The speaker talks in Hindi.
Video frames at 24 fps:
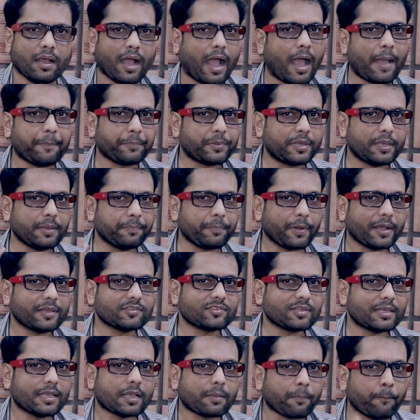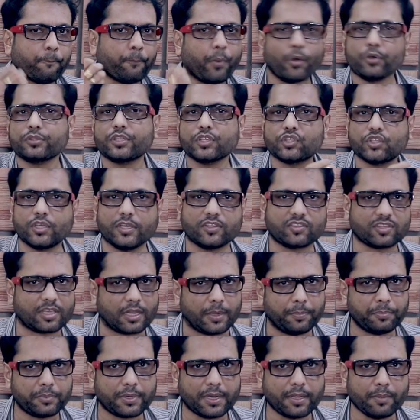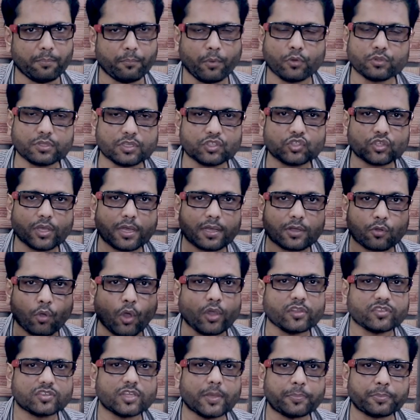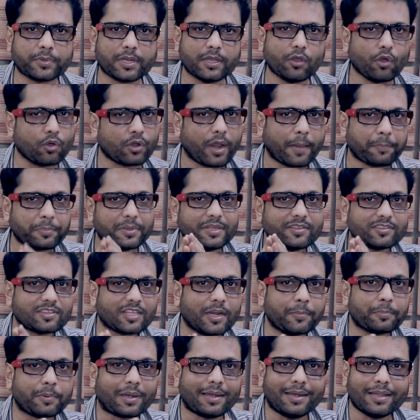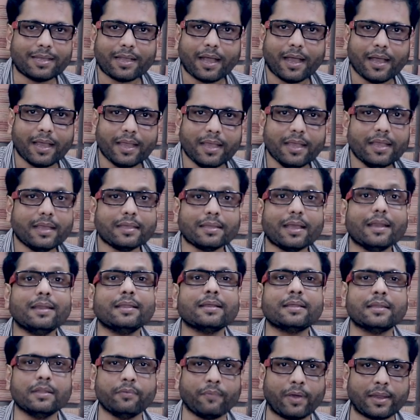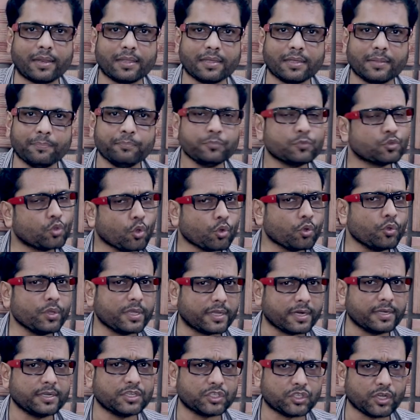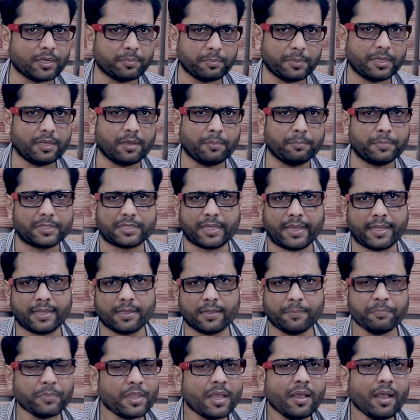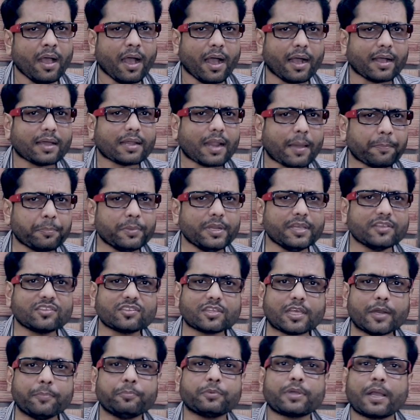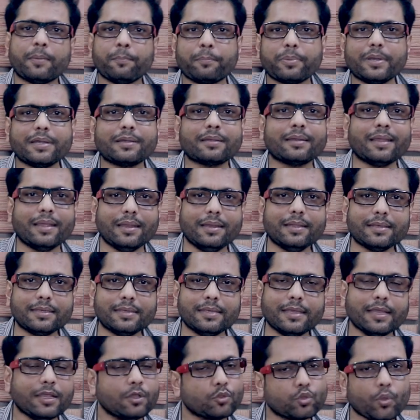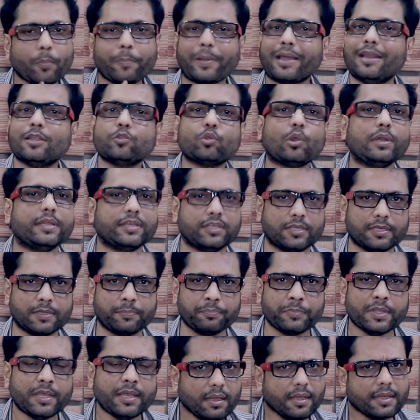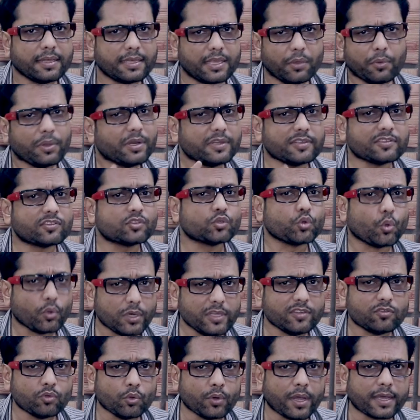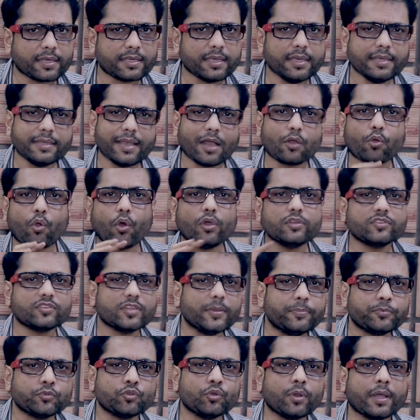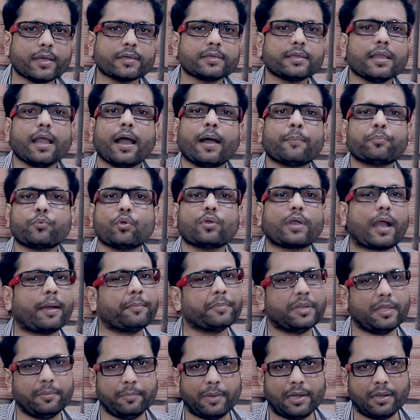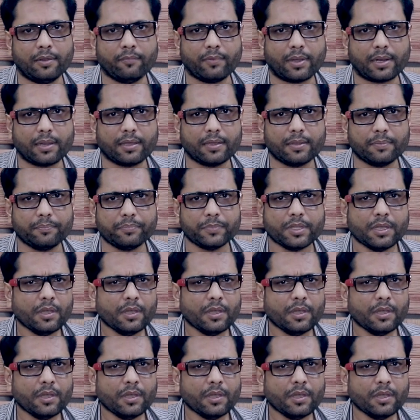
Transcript: आपके पास एक बहुत अच्छी स्क्रिप्ट है बहुत अच्छा कॉन्सेप्ट है और आपने स्क्रिप्ट लिखा है या लिखने वाले हैं दोनों ही कंडीशन में हम बताएंगे अगर आपने स्क्रिप्ट कंप्लीट नहीं लिखी है तो पहले तो लिखिए केवल स्टोरी सुना के या कॉन्सेप्ट सुना के आपको काम नहीं मिलने वाला है